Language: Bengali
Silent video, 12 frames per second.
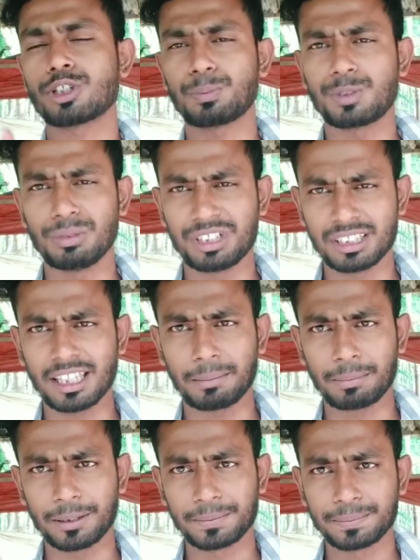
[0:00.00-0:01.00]
সবচেয়ে বেশি
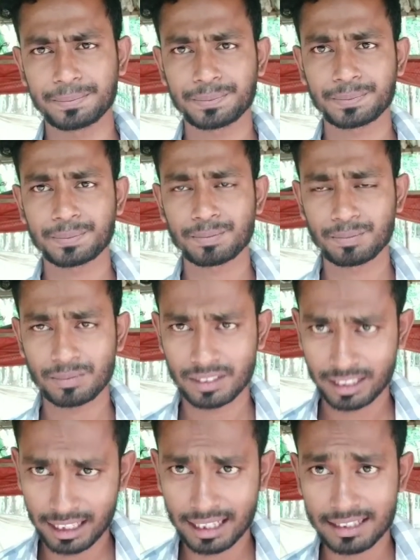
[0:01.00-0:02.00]
থাকবে
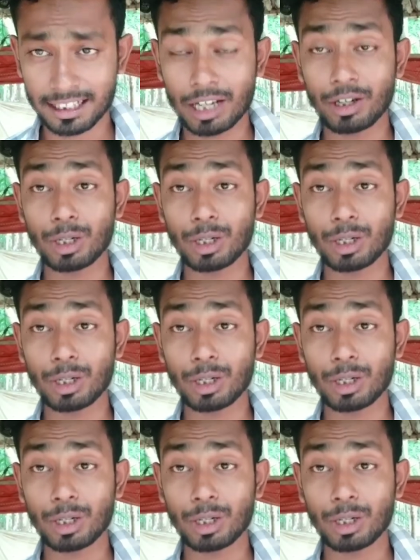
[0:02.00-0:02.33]
ঠিক আছে কারণ